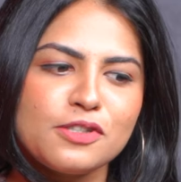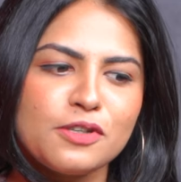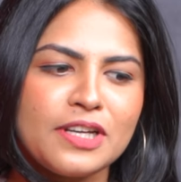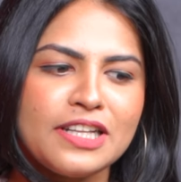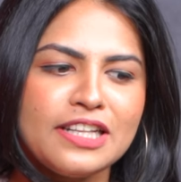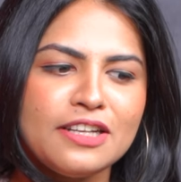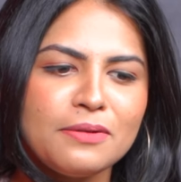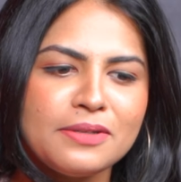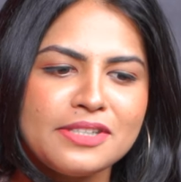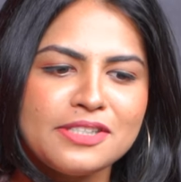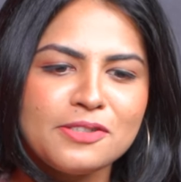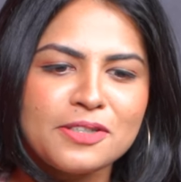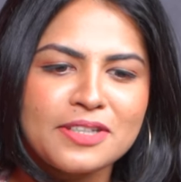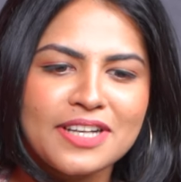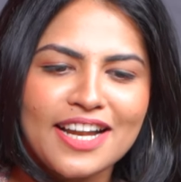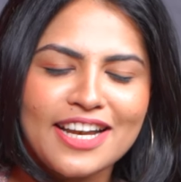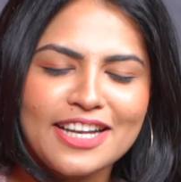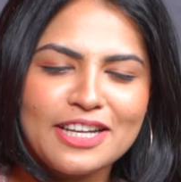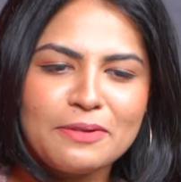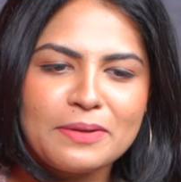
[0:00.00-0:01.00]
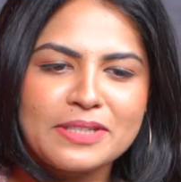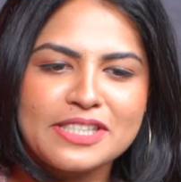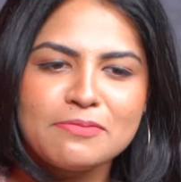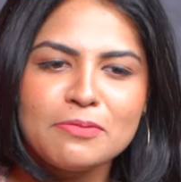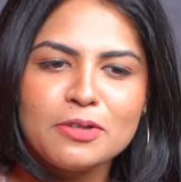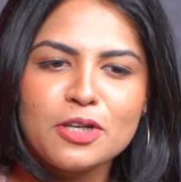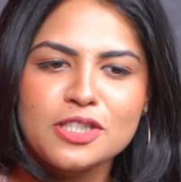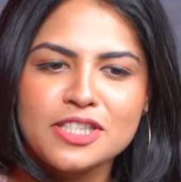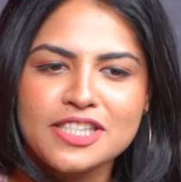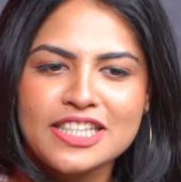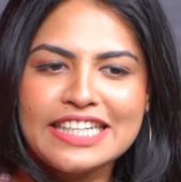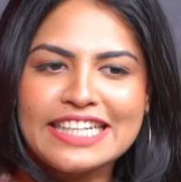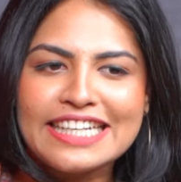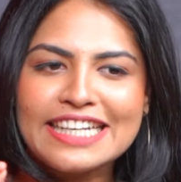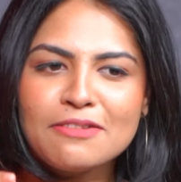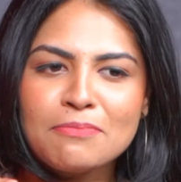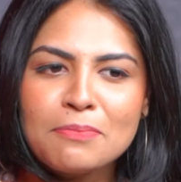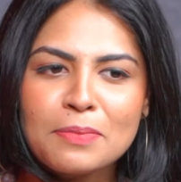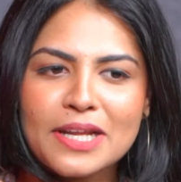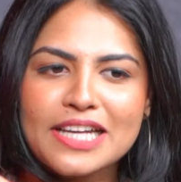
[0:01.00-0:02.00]
ஸோ இந்த கொஸ்டின் ஒரு நல்ல கொஸ்டின் பிகாஸ் இட்
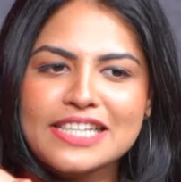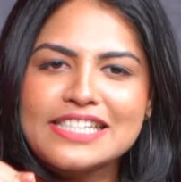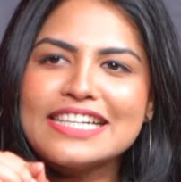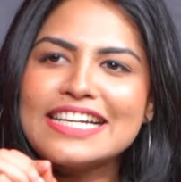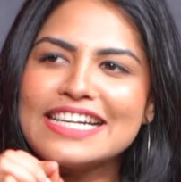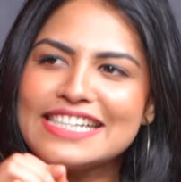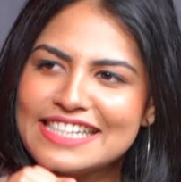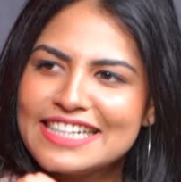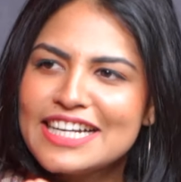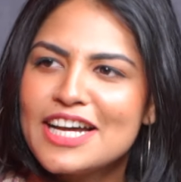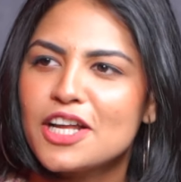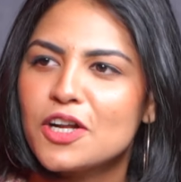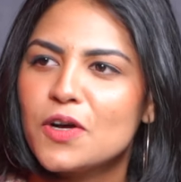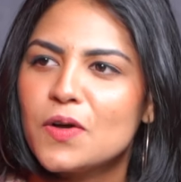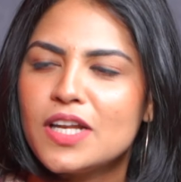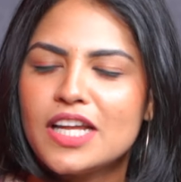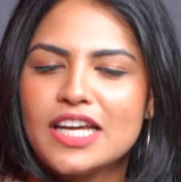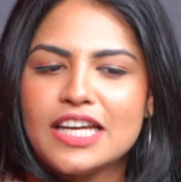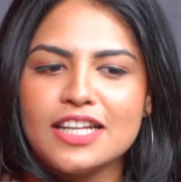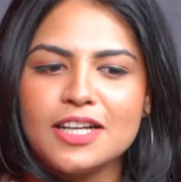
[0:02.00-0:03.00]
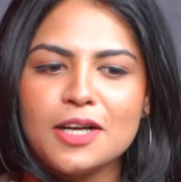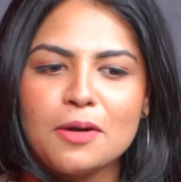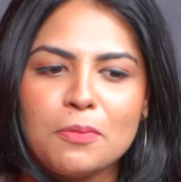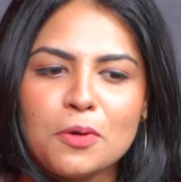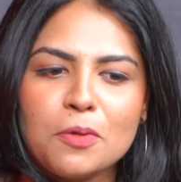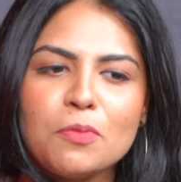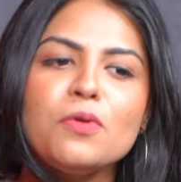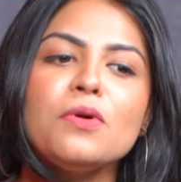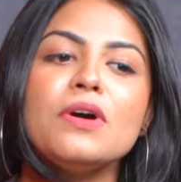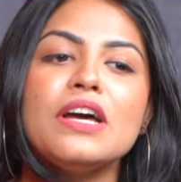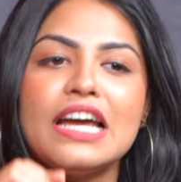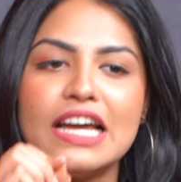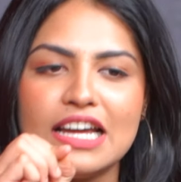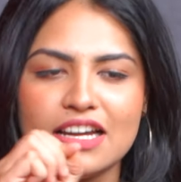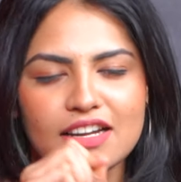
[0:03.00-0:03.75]
லிட்டில் ப்ரெஷரைசிங்காக இருக்கும்ல இதுக்கப்புறமும்